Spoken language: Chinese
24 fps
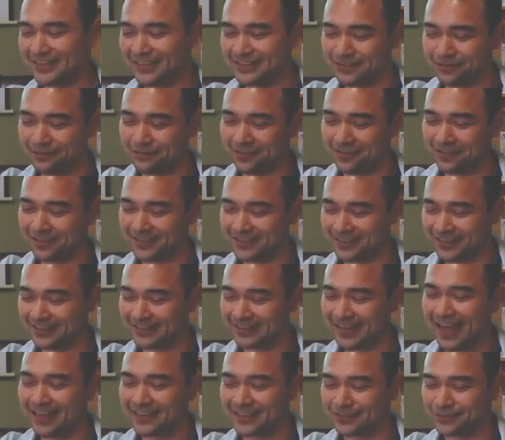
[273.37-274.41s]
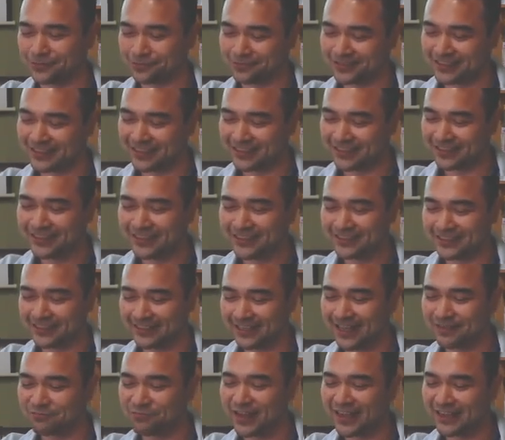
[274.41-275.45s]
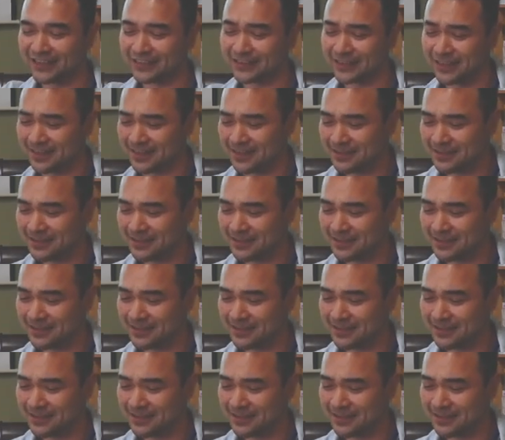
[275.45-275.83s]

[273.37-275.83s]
但是会有一些大的主题，其实可以变一。